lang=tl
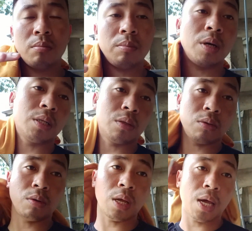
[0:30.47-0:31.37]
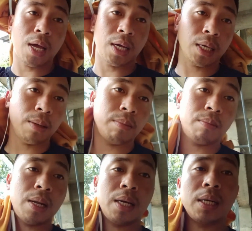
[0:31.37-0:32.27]
part 2 na aking
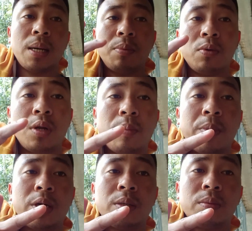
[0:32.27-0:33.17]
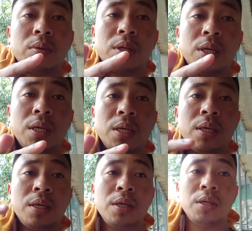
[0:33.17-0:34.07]
vlog na upload a ah, part
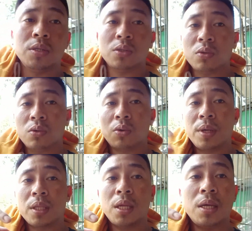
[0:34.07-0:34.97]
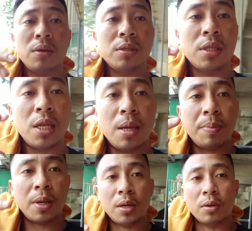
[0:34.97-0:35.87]
3. So, uwing tayo sa
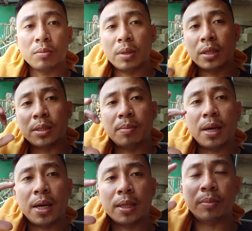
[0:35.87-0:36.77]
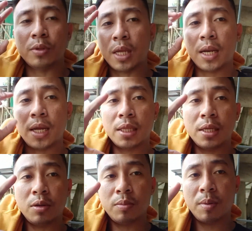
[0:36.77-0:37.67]
tinaplan ng may simbahan. Puntahan natin
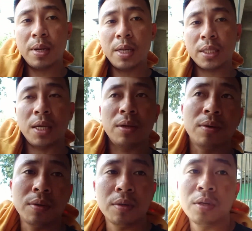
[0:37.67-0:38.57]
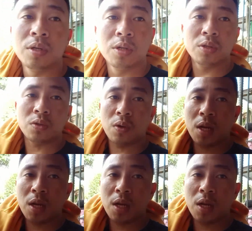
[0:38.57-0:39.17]
doon. Babalik tayo doon. So,